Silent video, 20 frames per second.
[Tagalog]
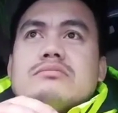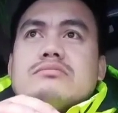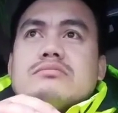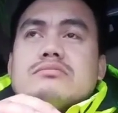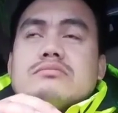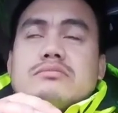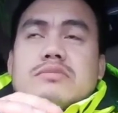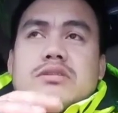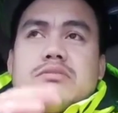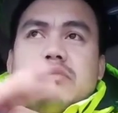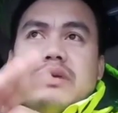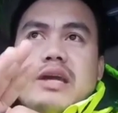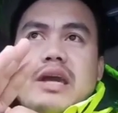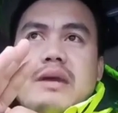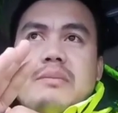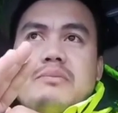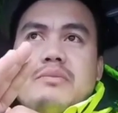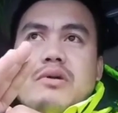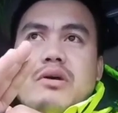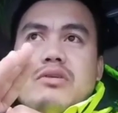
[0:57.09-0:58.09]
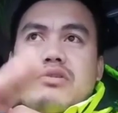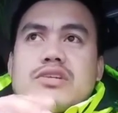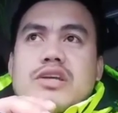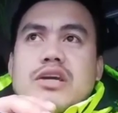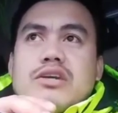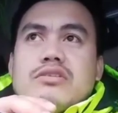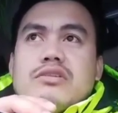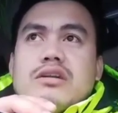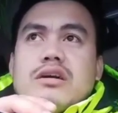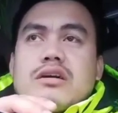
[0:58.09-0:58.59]
magbigay po ako sa inyo
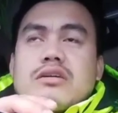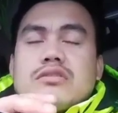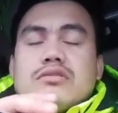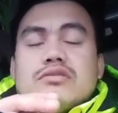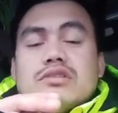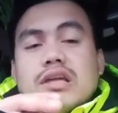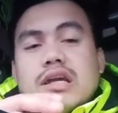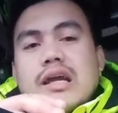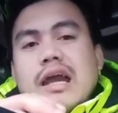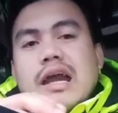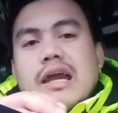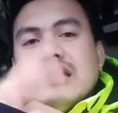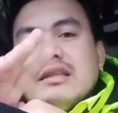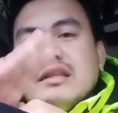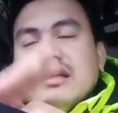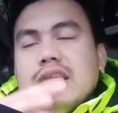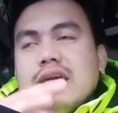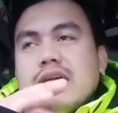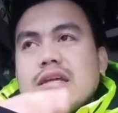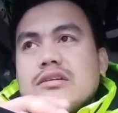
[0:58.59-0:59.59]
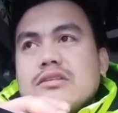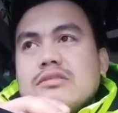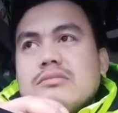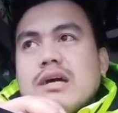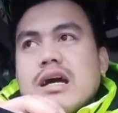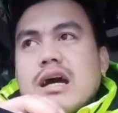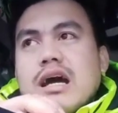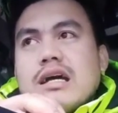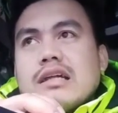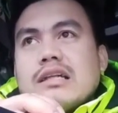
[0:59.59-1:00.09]
ng kunting idea no
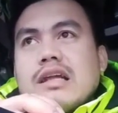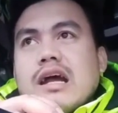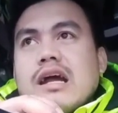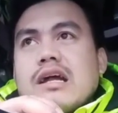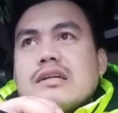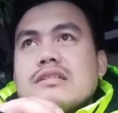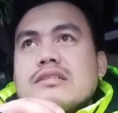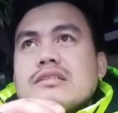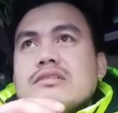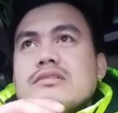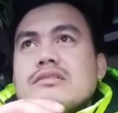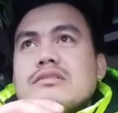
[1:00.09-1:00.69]
mga katrackers no